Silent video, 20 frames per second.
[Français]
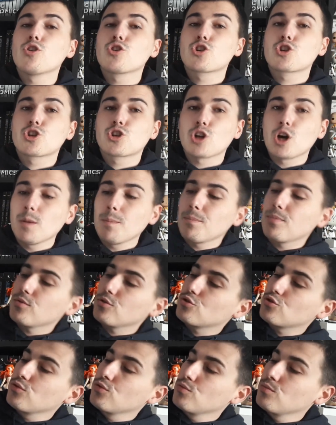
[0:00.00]
Shop.
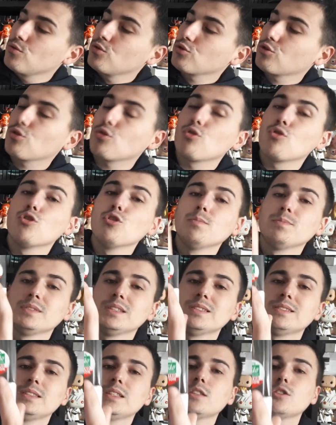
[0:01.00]
Je vous montre le
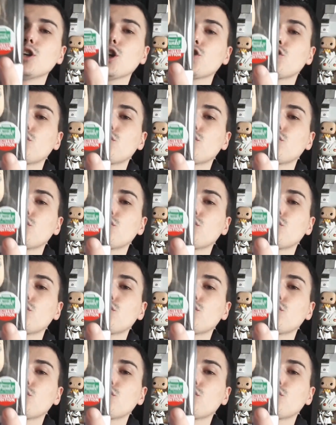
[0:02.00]
petit sticker